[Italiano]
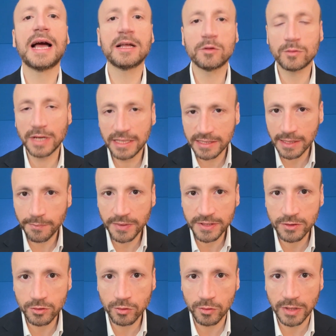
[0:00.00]
ad un'altra
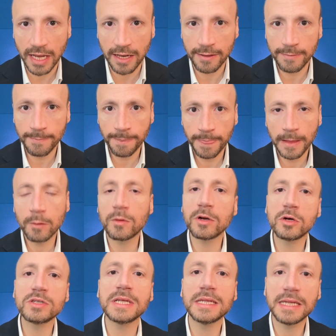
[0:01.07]
persona
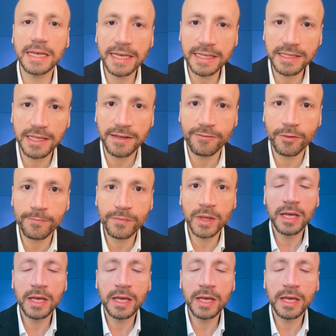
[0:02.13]
qualcosa di negativo.